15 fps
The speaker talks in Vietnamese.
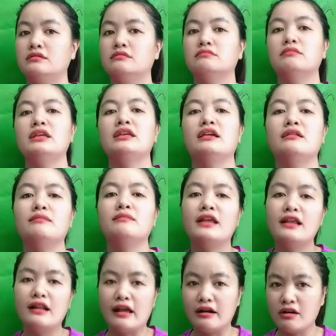mấy chị đi
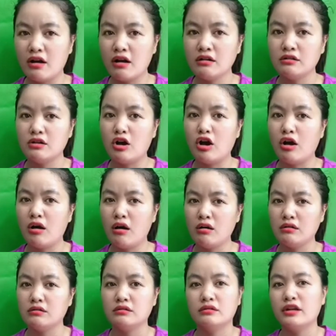lại rớt gót
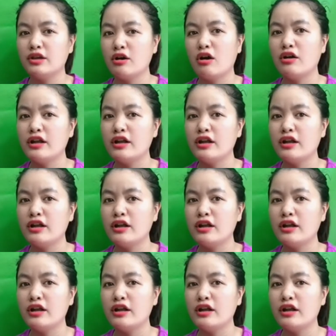đi khó